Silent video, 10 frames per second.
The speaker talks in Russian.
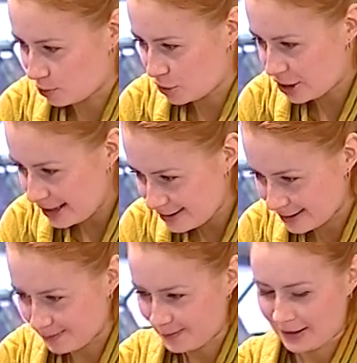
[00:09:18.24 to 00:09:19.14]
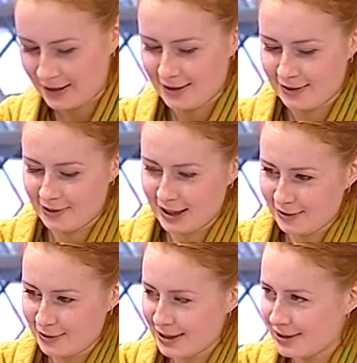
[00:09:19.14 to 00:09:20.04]
убеждение,
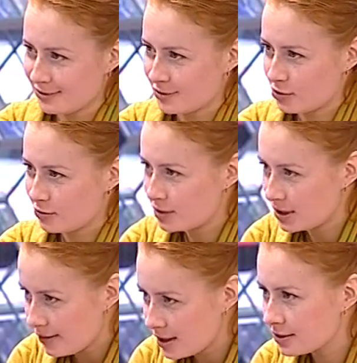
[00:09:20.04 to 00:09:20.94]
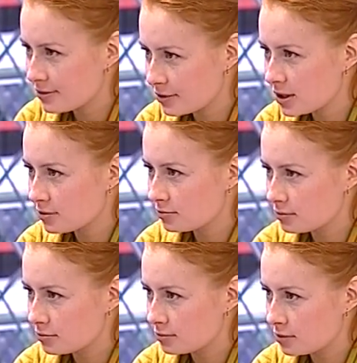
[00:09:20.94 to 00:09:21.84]
Виталий Валентинович. Но ведь, наверное, вы
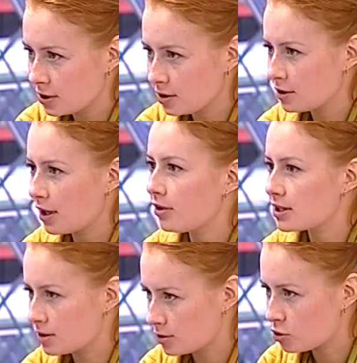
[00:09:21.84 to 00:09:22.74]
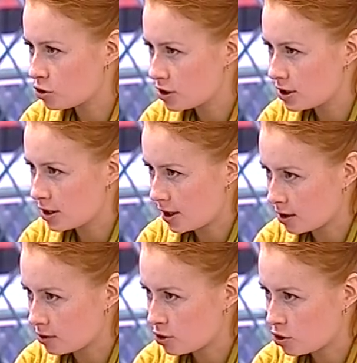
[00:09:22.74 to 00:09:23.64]
и для вас это тоже не
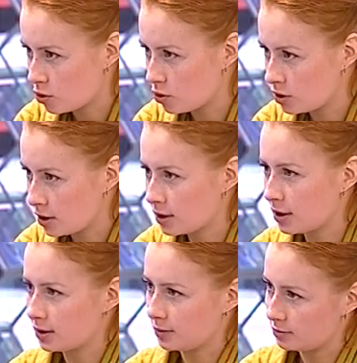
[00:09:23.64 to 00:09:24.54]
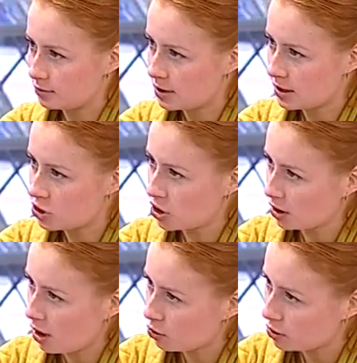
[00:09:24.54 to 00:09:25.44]
секрет, что иногда там
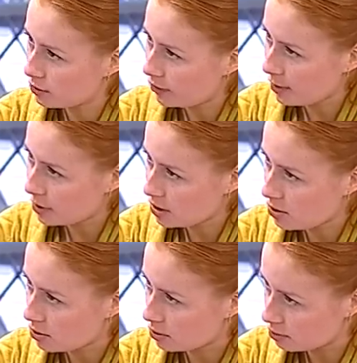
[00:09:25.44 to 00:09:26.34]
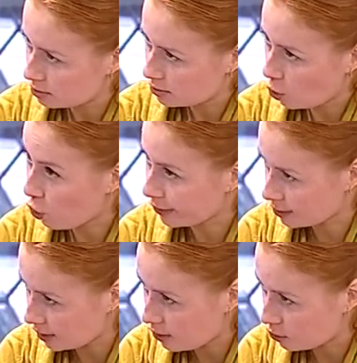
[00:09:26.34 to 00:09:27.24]
сначала какую-то информацию
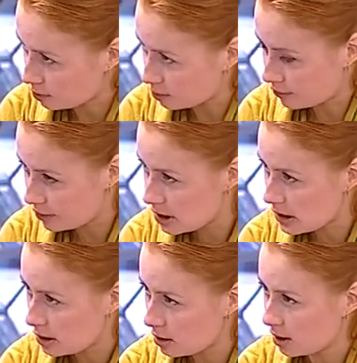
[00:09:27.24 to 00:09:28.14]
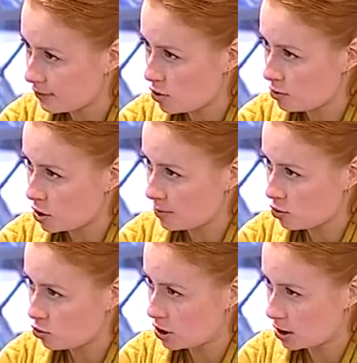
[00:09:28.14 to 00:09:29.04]
орган какой-нибудь вынесет на всеобщее
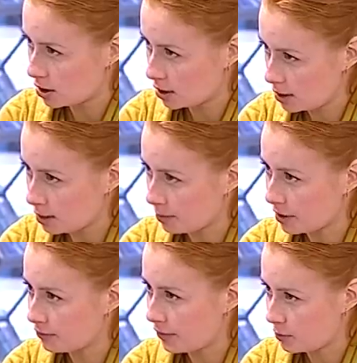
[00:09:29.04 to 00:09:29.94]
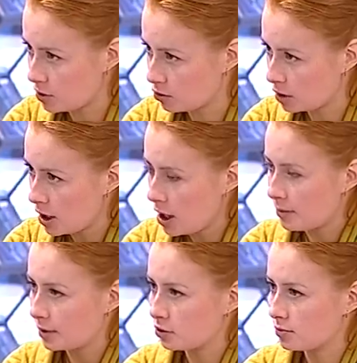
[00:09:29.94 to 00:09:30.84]
обсуждение, да, там проинформирует,
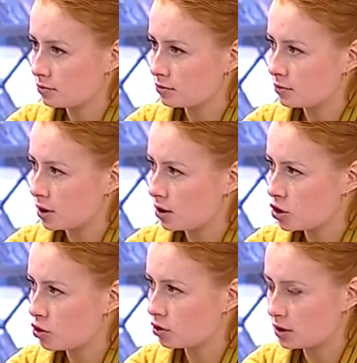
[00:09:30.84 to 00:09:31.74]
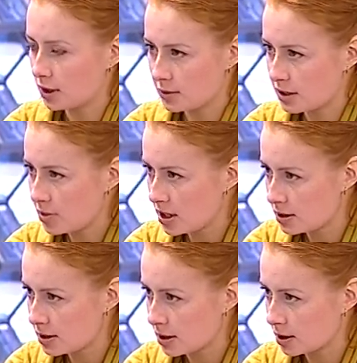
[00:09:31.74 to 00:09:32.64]
потом э, что-то там
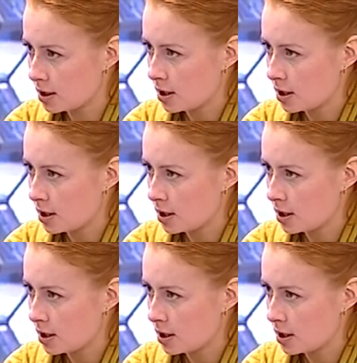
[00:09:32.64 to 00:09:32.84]
изменится